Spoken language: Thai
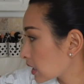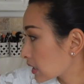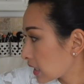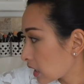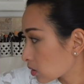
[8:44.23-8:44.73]
สั
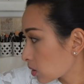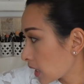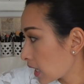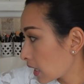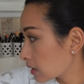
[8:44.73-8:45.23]
งเกตตัว
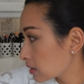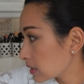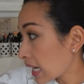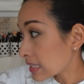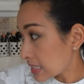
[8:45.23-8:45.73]
เอง
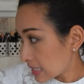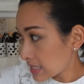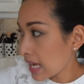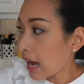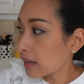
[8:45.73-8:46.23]
อย่างจริง
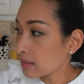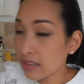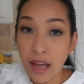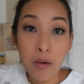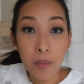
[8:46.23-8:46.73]
จัง
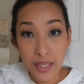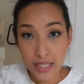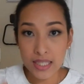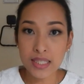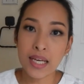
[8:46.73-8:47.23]
ณวัน
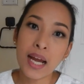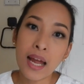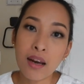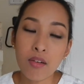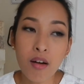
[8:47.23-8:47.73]
นี้นะ
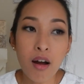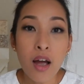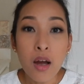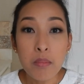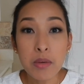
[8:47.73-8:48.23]
คะ แล้วก็
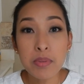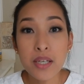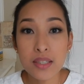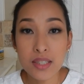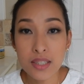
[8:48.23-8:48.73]

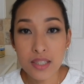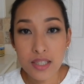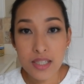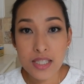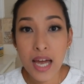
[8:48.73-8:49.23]
เพื่อนๆ
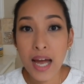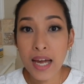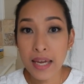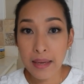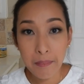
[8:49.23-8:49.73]
ที่
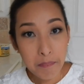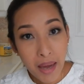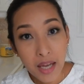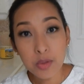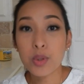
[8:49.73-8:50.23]
ใช้
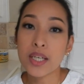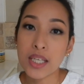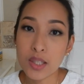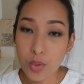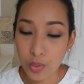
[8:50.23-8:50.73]
แป้งตัว
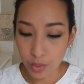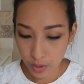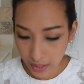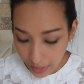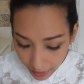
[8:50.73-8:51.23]
นี้อยู่
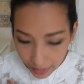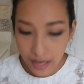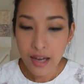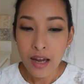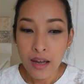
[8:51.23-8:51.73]
นะคะ
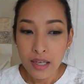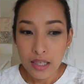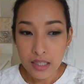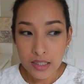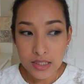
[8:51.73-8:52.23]

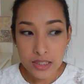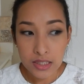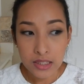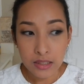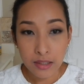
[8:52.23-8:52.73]
เอ
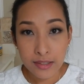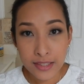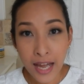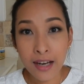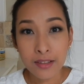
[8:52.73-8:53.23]
อ
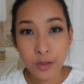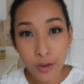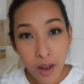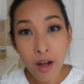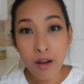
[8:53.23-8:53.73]
อยากท
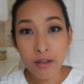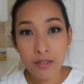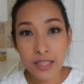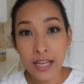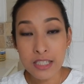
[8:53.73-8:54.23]
ดลอง
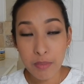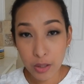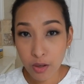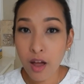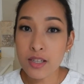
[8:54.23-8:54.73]
อยากจะไป
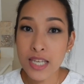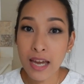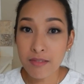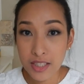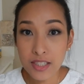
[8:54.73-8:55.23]
ทดลอง
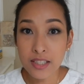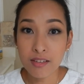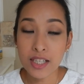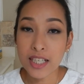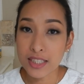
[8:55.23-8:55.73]
ใช้วิธี
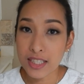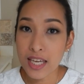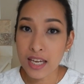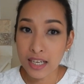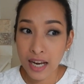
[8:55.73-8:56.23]
เดียวกันกับที
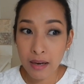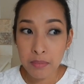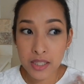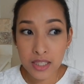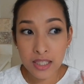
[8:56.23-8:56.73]
เคก็ได้
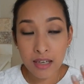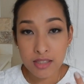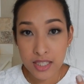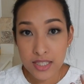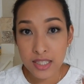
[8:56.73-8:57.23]
เพื่อที่เรา
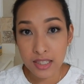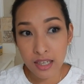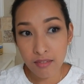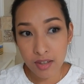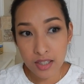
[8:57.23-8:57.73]
จะได้สัง
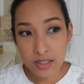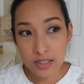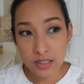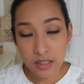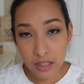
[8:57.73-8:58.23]
เกตว่าเอ
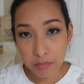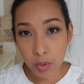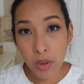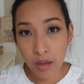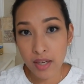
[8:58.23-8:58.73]
อ
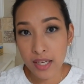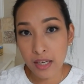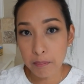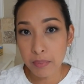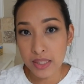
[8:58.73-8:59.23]
ตัวเราเอง
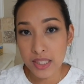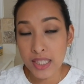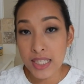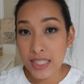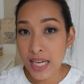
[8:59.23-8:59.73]
กับปฏิกิริ